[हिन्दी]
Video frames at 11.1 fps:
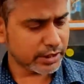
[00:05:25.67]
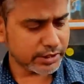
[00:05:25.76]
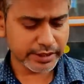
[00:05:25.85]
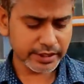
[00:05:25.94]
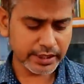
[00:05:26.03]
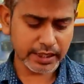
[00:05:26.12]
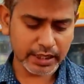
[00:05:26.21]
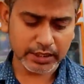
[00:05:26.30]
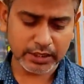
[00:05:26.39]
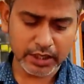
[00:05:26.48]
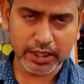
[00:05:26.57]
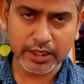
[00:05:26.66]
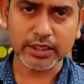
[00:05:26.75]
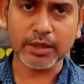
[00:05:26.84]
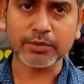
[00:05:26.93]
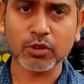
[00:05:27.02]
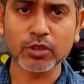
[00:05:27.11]
जैसे कि अगर ये लेंस
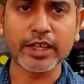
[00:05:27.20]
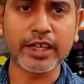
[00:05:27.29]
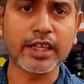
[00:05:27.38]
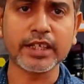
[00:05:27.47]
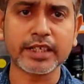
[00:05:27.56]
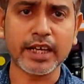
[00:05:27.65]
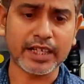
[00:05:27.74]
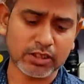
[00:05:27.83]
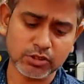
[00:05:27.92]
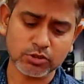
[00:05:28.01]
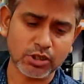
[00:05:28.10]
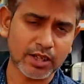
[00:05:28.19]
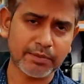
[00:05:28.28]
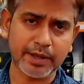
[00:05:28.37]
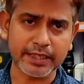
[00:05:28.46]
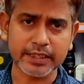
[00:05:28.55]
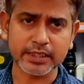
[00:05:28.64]
आपको नहीं लेना है तो इसको आप
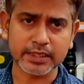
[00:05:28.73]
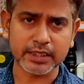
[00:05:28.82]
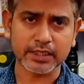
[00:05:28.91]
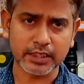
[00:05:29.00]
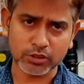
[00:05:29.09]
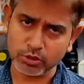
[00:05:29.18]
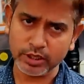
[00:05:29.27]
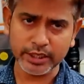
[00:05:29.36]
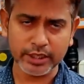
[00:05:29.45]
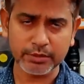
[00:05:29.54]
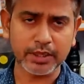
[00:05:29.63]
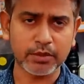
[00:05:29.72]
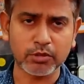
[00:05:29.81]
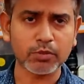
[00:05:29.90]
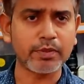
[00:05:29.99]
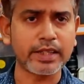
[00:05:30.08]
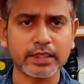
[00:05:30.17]
बात दे सकते हैं दो हज़ार रुपया हम
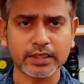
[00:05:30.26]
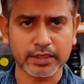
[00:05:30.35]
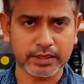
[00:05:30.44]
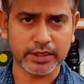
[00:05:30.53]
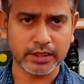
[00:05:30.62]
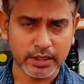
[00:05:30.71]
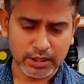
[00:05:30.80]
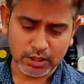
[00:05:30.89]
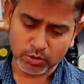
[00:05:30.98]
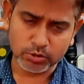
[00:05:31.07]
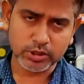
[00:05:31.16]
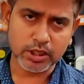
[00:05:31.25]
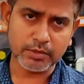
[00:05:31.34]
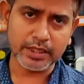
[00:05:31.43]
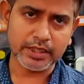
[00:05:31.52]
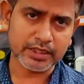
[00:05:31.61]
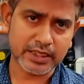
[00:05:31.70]
लोग बात दे देते हैं उसके
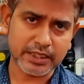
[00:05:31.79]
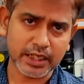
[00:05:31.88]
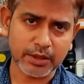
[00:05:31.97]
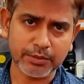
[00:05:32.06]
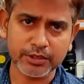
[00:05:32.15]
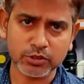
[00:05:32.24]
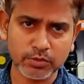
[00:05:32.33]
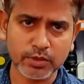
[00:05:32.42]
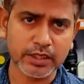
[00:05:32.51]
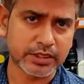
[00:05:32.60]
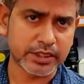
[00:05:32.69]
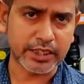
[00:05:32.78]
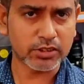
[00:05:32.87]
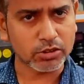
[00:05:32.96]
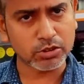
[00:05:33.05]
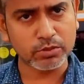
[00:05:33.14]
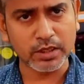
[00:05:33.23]
बाद इसके जगह में जूम लेंस चाहिए
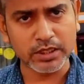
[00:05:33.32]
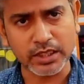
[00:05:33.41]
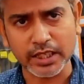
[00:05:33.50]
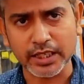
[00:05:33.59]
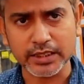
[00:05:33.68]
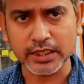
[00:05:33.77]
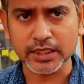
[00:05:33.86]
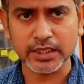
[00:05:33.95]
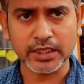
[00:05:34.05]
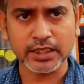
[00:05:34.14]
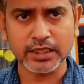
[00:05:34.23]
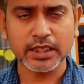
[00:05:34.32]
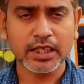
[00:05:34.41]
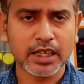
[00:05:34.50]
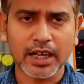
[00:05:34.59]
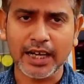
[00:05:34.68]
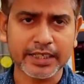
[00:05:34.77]
तो जूम लेंस लगा सकते हैं
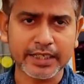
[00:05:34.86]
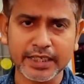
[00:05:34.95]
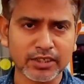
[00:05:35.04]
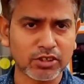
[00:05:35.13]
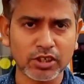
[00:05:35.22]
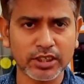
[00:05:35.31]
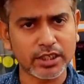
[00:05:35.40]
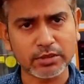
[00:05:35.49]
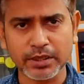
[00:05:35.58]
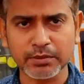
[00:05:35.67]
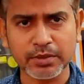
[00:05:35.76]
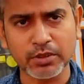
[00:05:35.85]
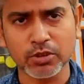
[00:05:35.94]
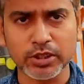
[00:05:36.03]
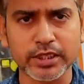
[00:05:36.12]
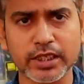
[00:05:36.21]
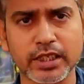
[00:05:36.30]
आठ हज़ार नौ हज़ार रुपया में हो
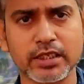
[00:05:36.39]
जाता